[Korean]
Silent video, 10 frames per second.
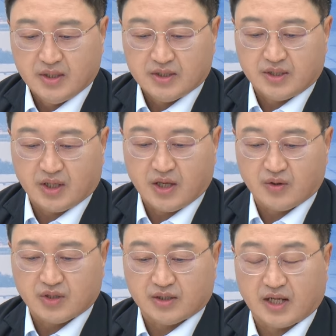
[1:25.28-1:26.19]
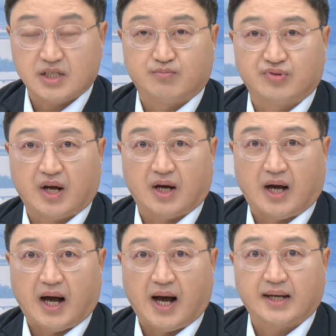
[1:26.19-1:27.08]
세계 경제가 다시 불황
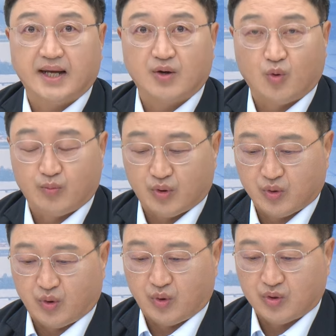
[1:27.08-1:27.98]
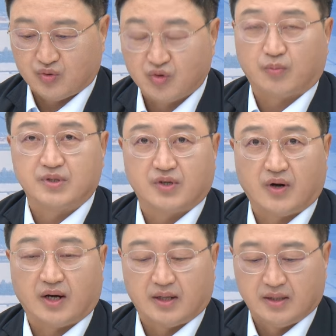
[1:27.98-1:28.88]
아래 공포로 뒤덮인
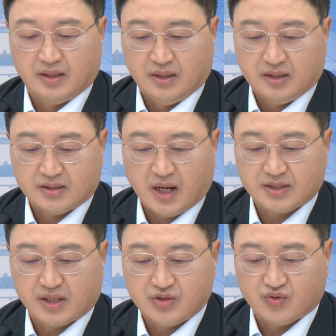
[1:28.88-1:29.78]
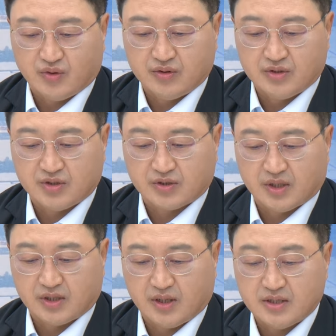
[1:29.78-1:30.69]
상황. 상상인증권
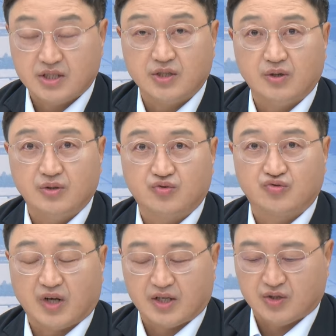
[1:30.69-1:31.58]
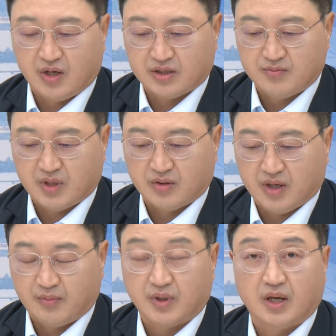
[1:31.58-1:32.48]
리서치센터 신월투자전략팀장님과
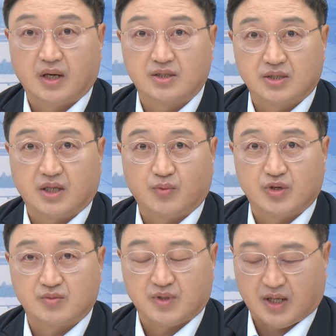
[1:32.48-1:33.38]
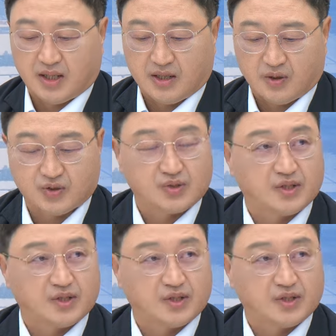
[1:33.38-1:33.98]
함께 진단해 보겠습니다. 어서 오세요.